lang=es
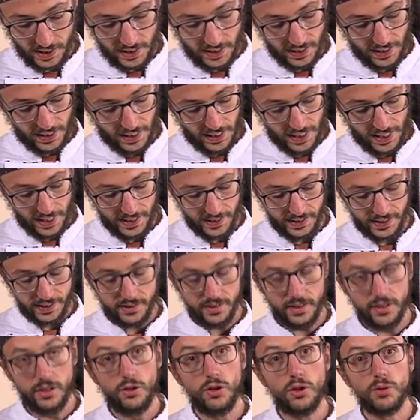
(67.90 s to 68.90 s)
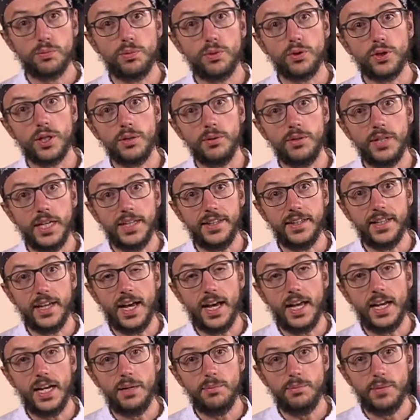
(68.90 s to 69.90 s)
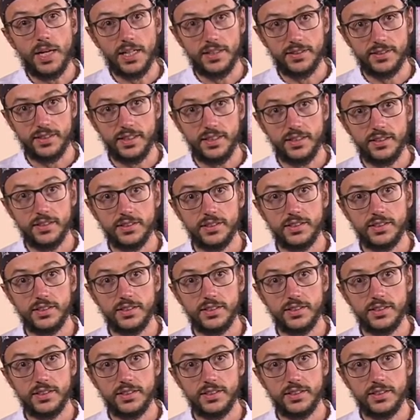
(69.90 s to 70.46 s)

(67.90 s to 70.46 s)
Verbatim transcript: que la harina se incorpore bien a la masa